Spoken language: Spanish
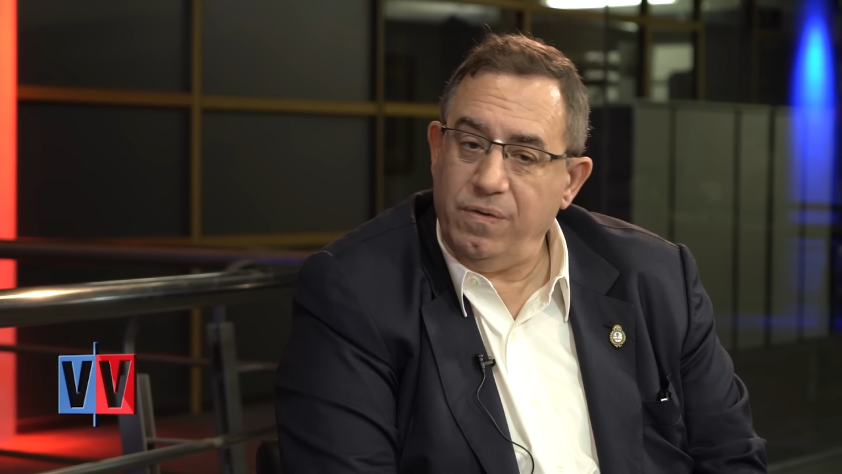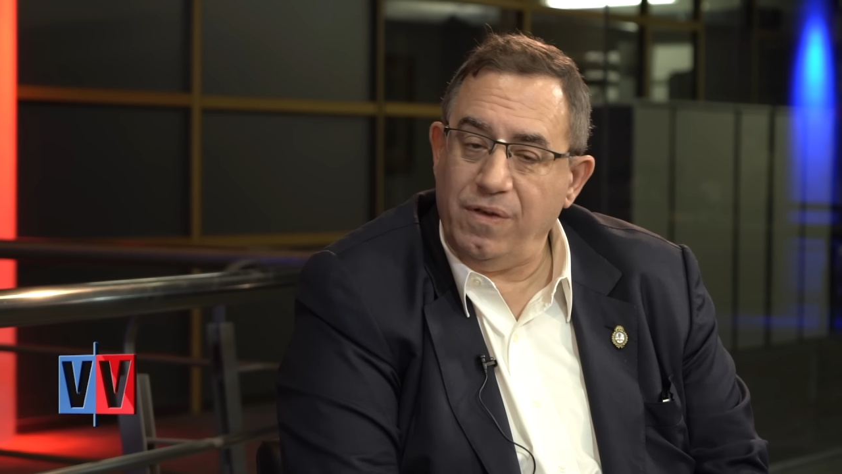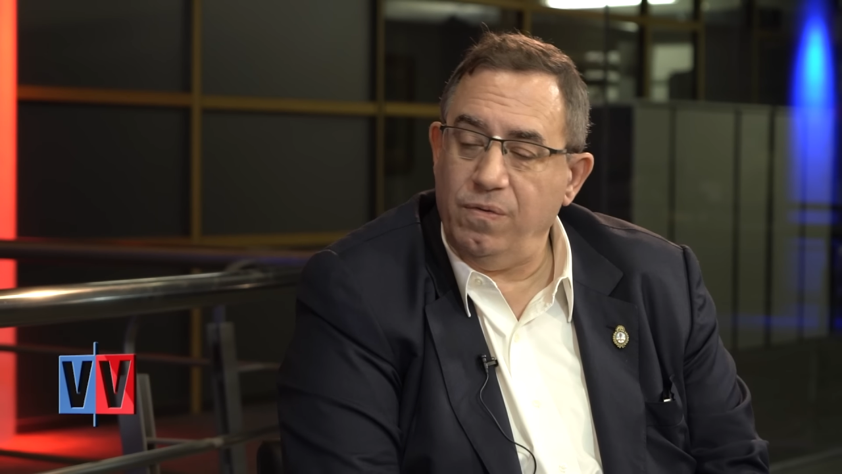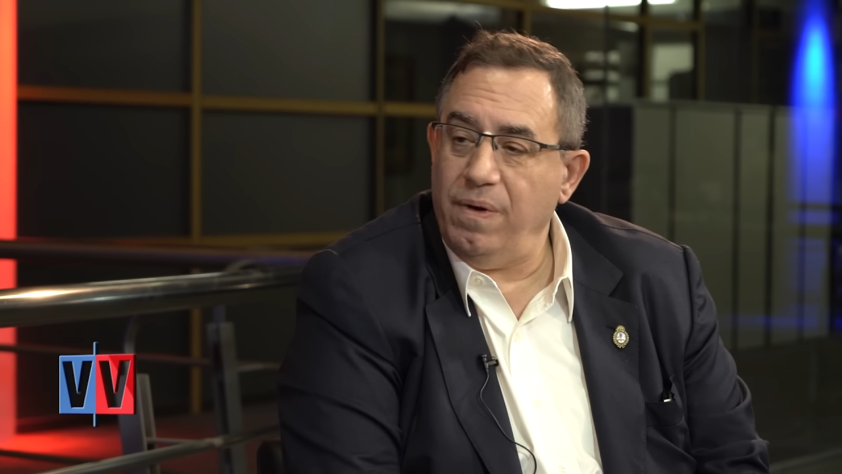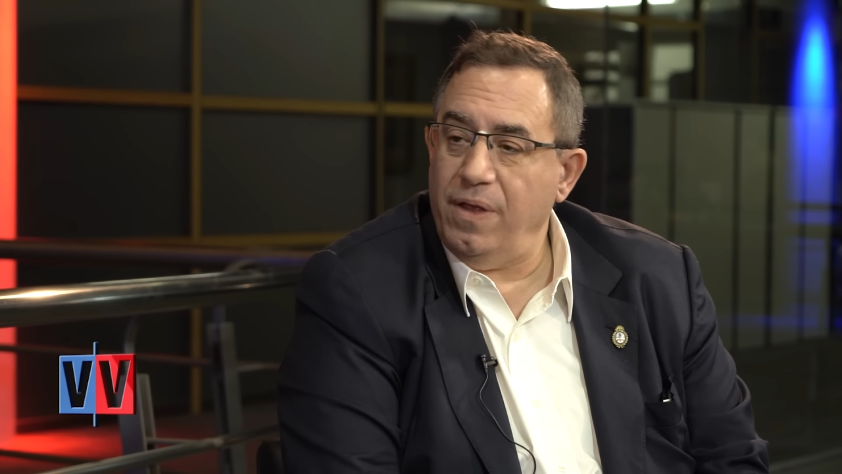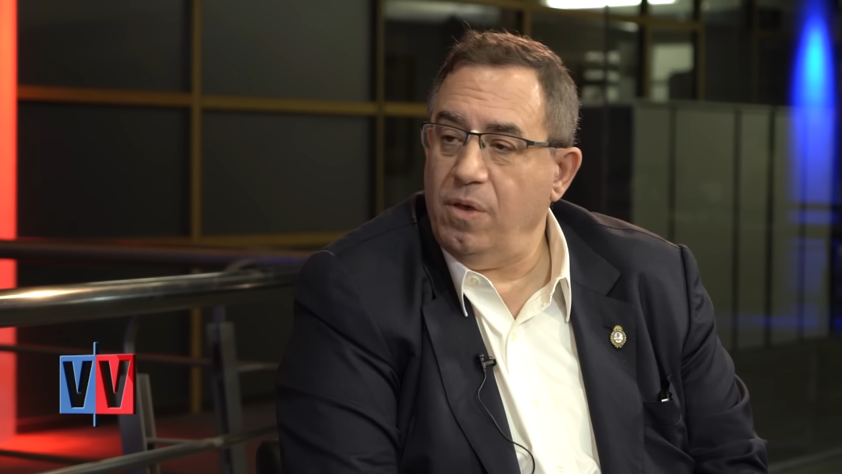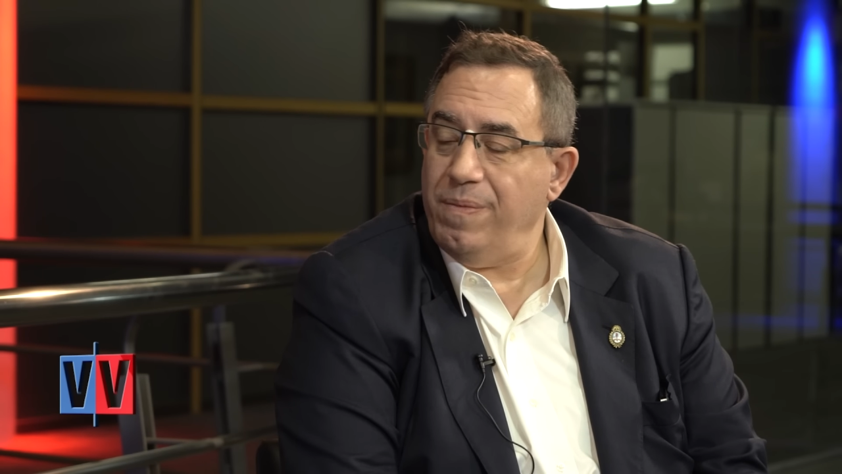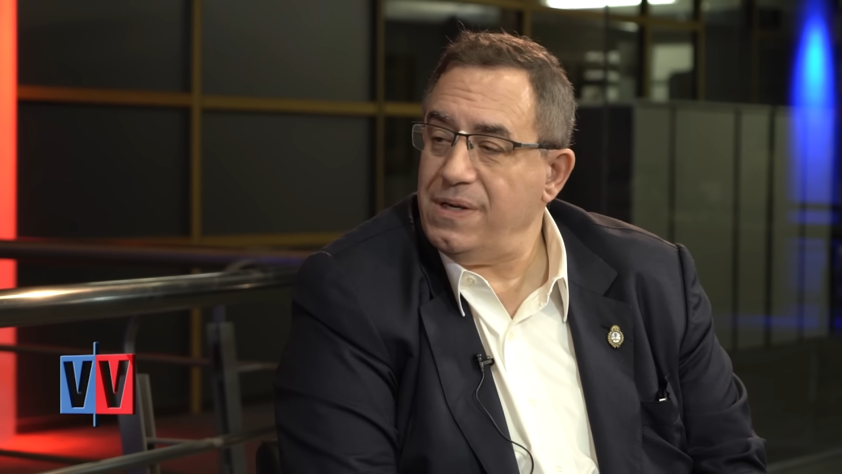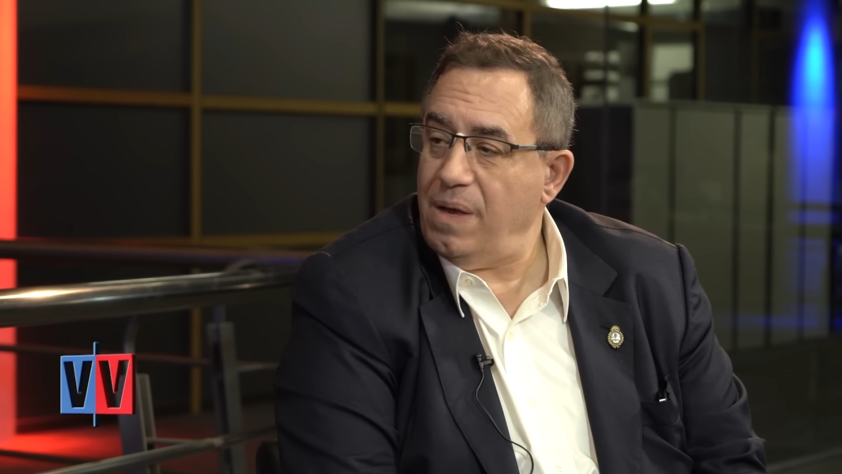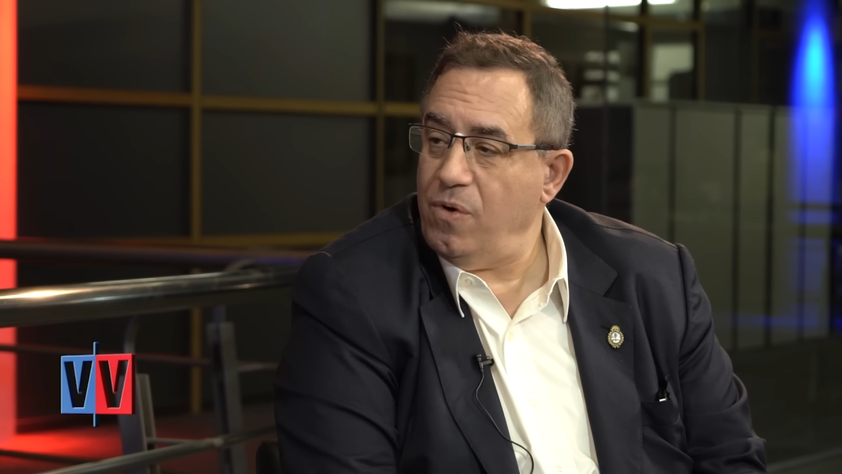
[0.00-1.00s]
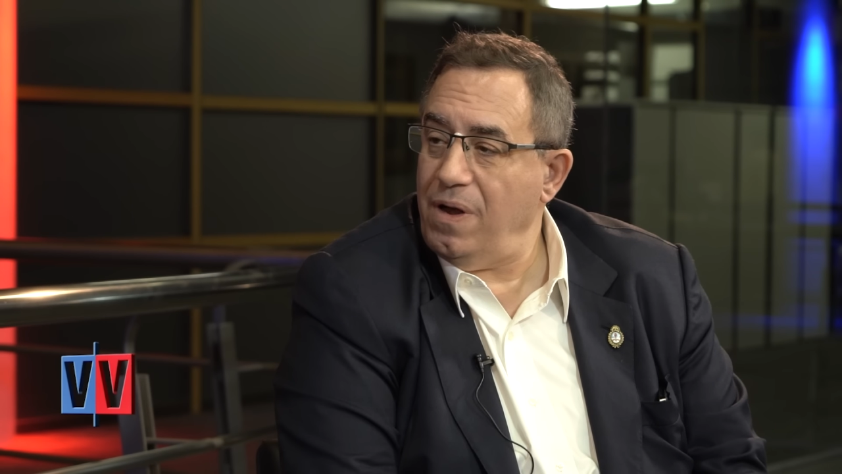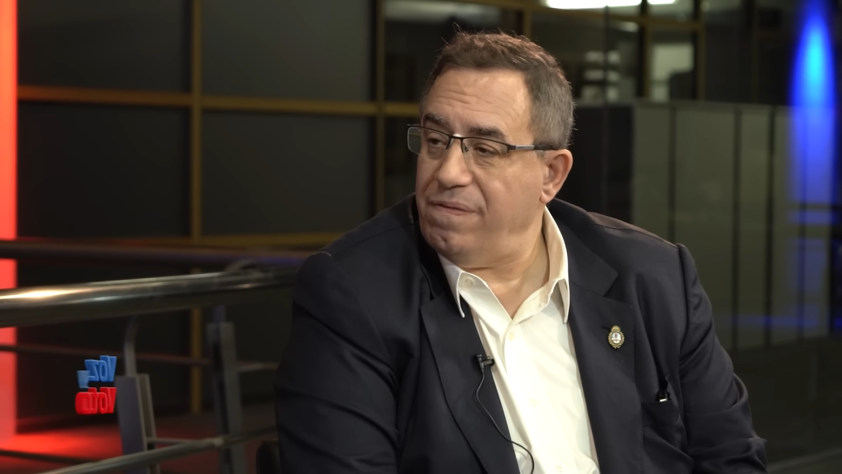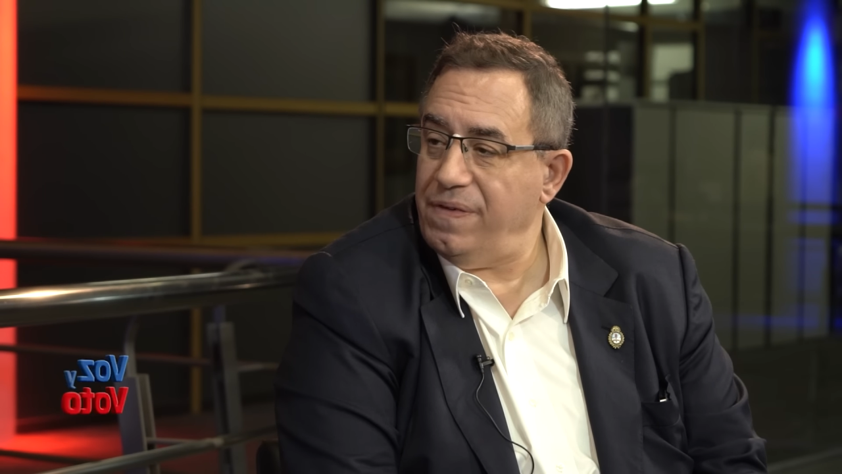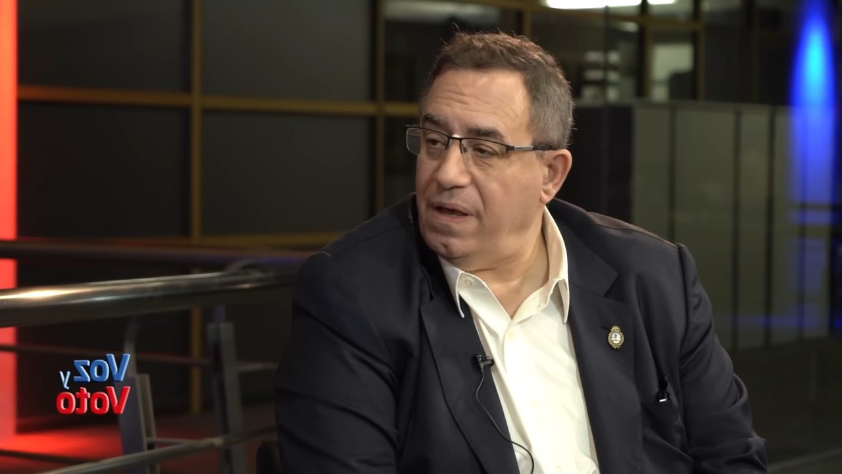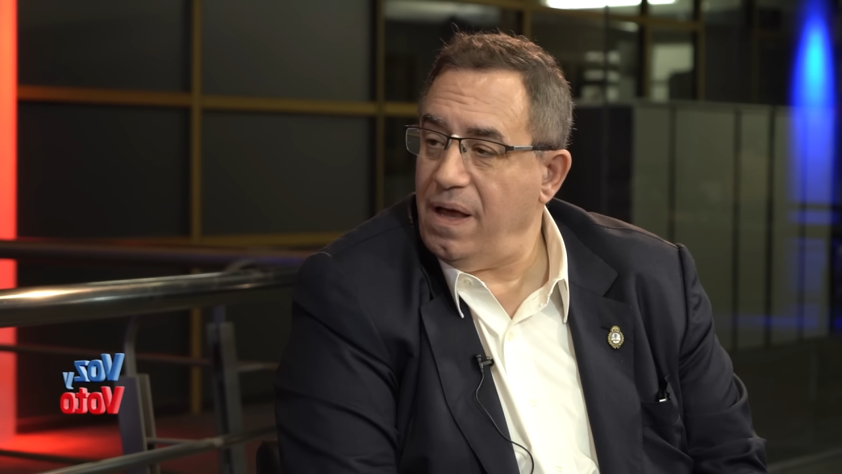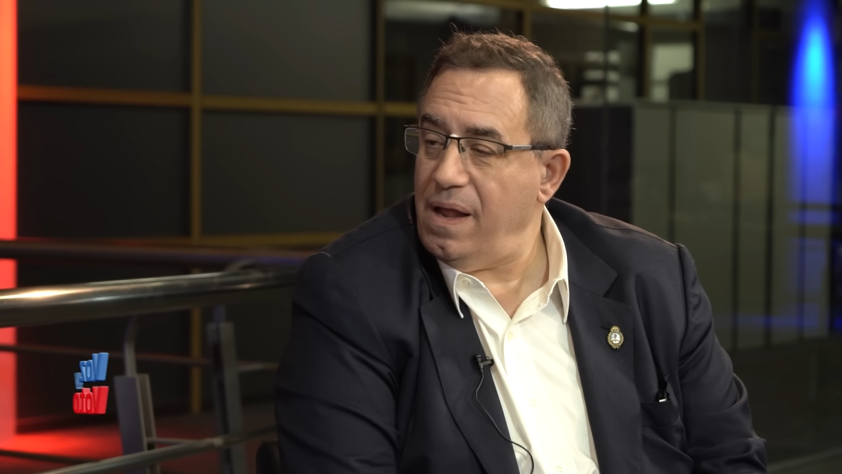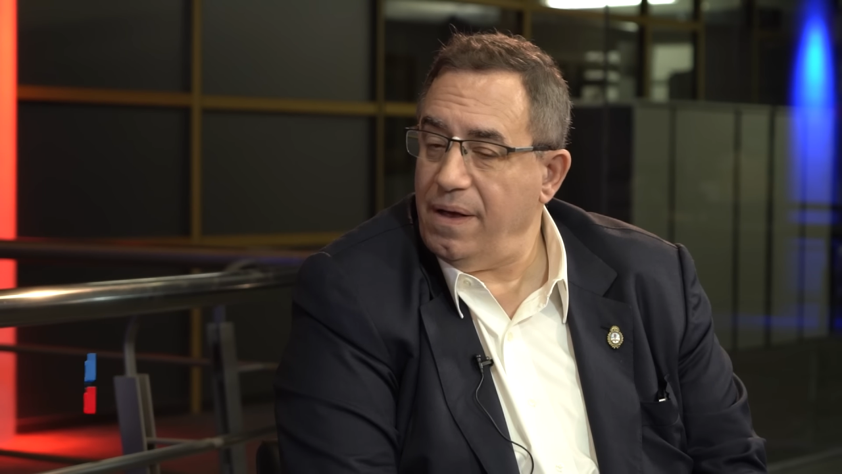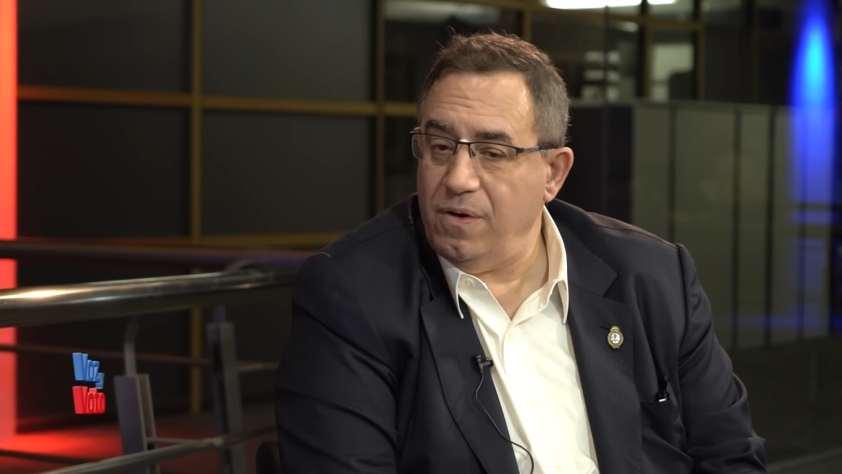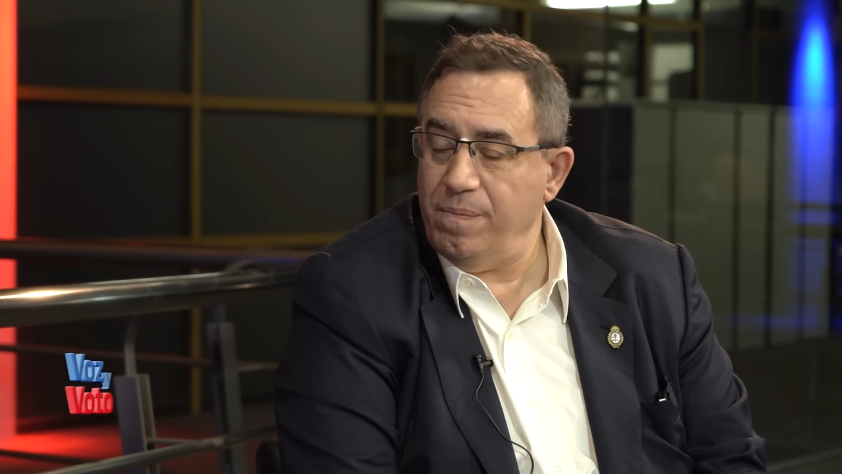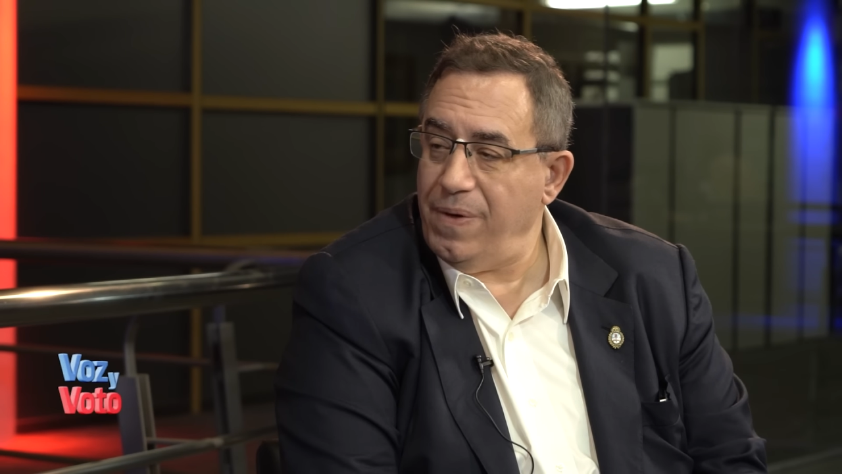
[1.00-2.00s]
eso hace un año me llamó la fiscal a
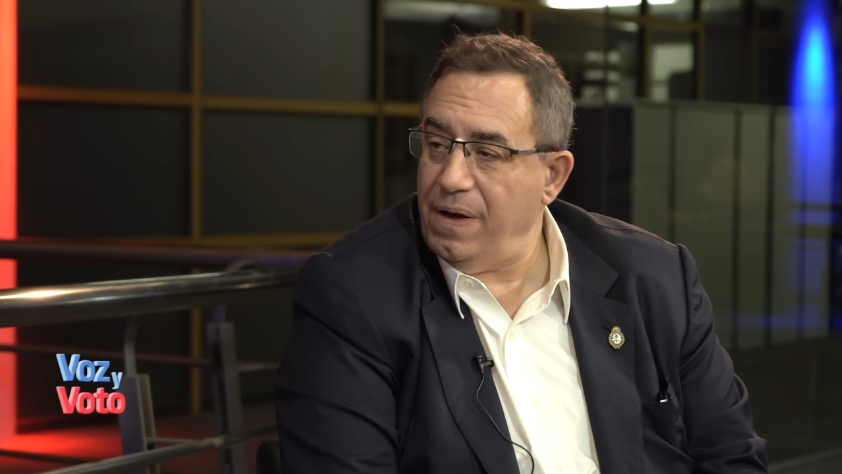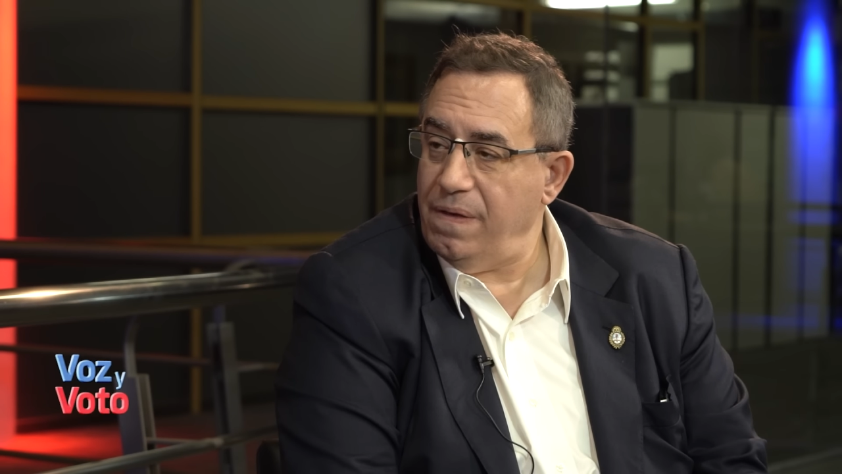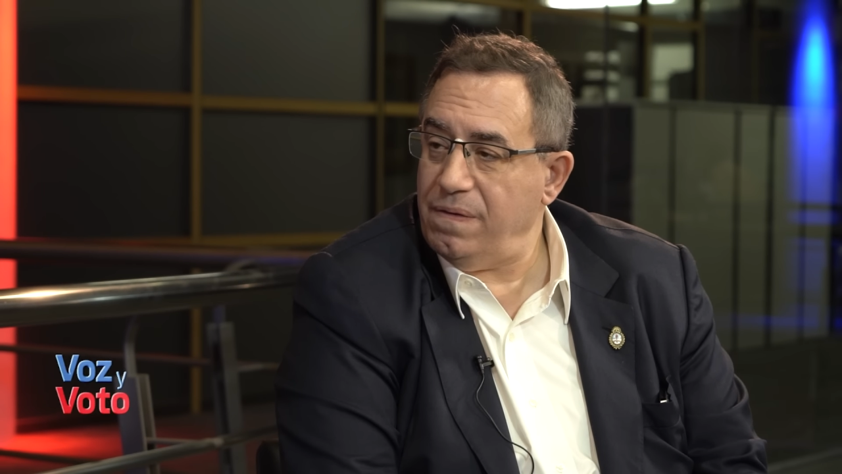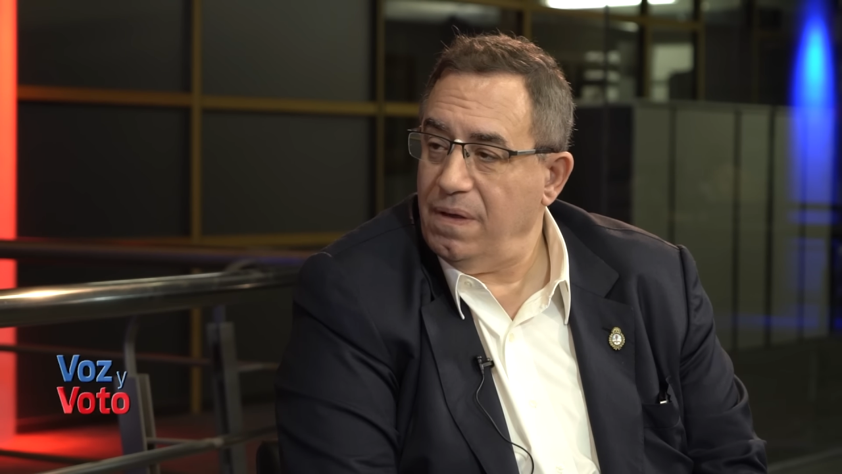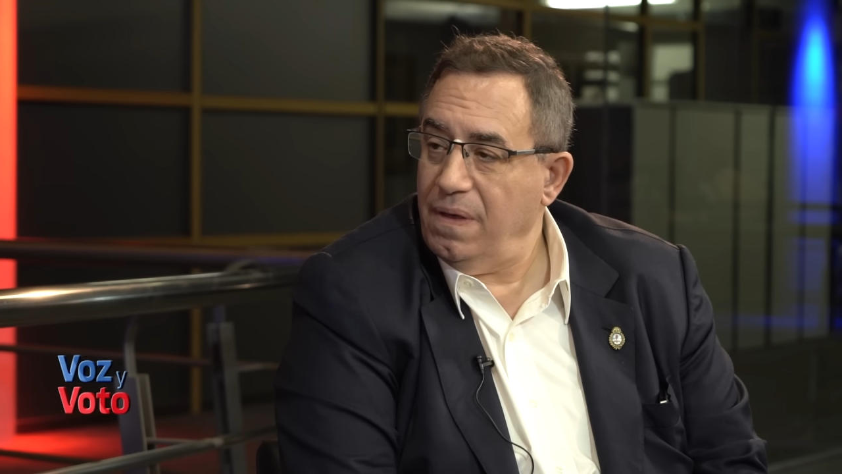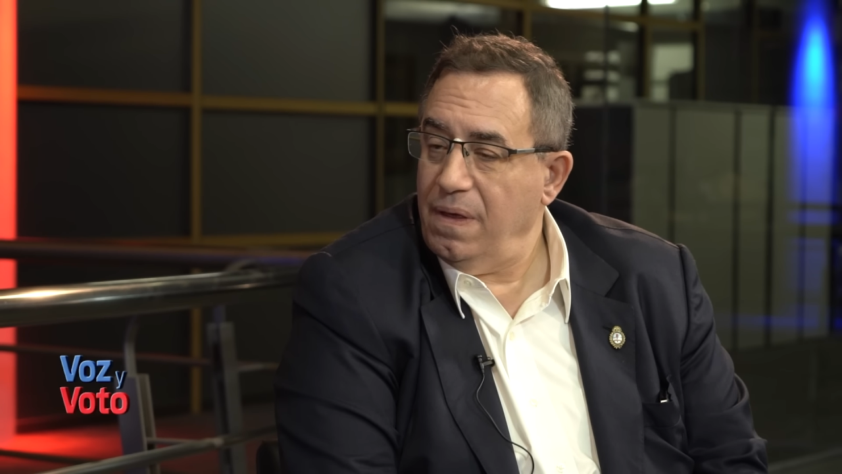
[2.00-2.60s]
Companies